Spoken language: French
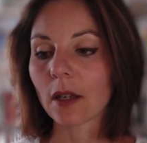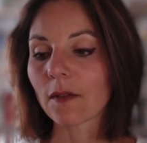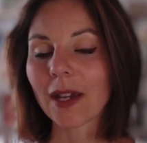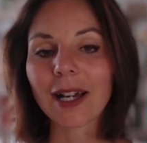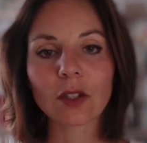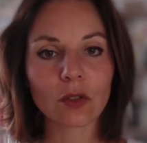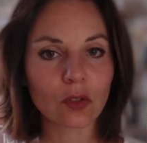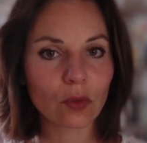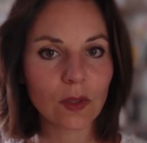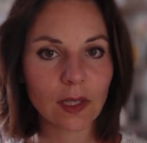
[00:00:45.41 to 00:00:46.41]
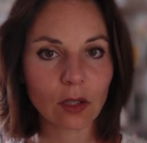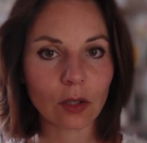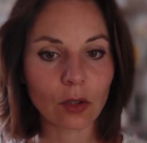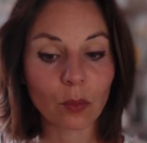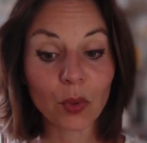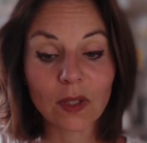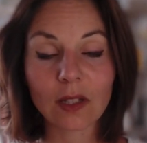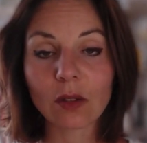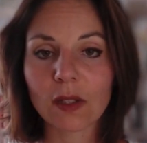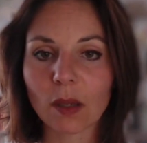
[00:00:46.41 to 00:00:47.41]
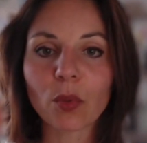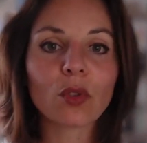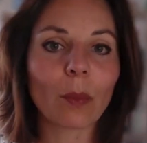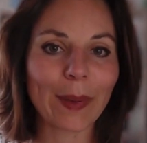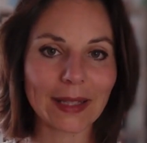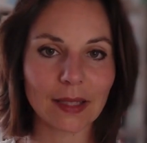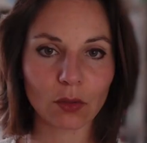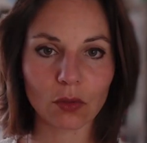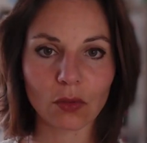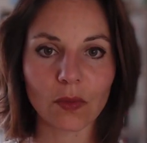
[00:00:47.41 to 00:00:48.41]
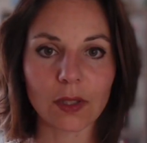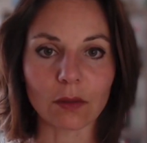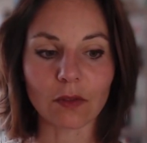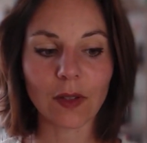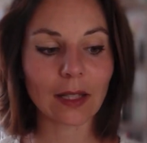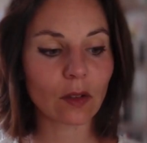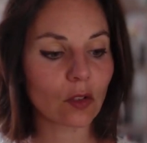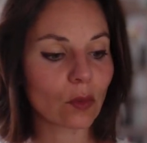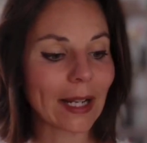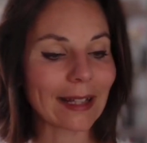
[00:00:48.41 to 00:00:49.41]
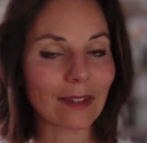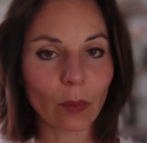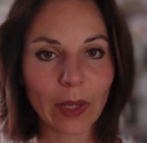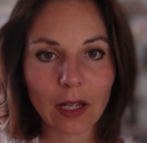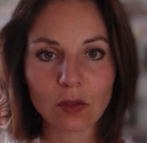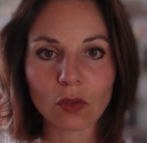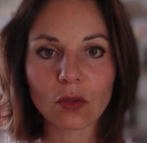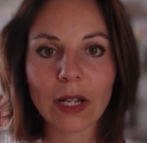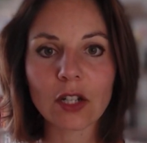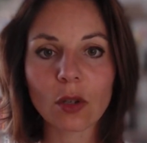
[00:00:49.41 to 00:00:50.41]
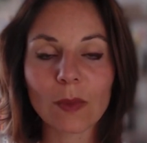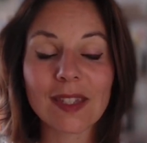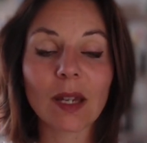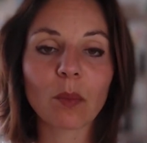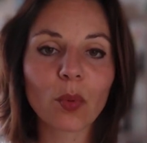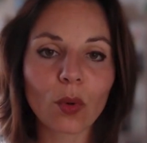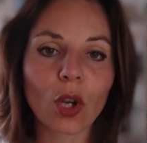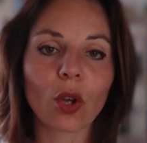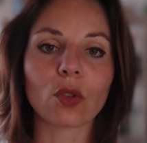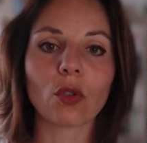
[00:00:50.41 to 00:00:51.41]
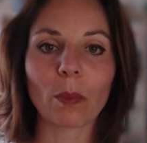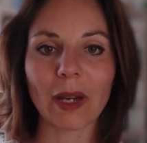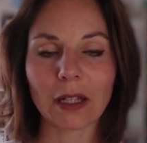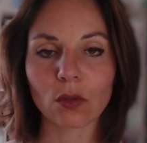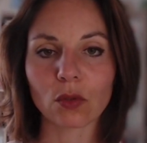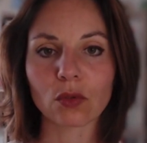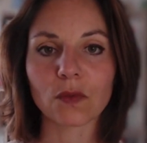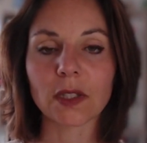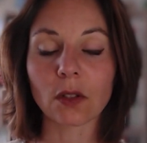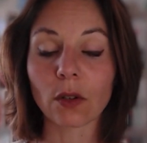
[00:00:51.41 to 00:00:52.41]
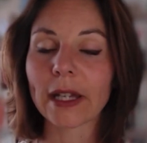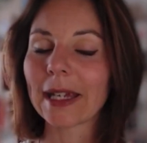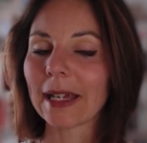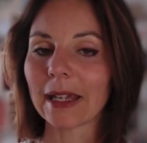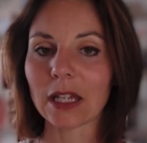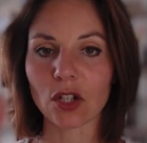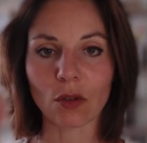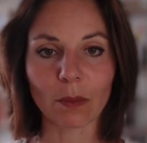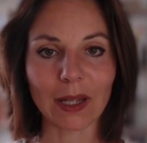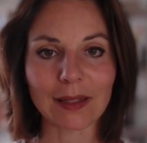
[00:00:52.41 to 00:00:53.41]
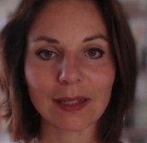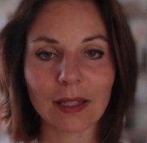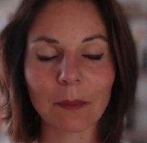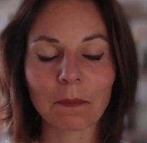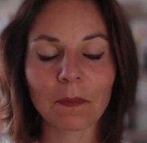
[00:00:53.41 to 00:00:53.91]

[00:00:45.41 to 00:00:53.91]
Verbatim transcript: Faire attention aux écrans, peut-être que ça peut ne pas être suffisant. Faire attention à la température de la chambre, ça peut ne pas être suffisant et j'en passe.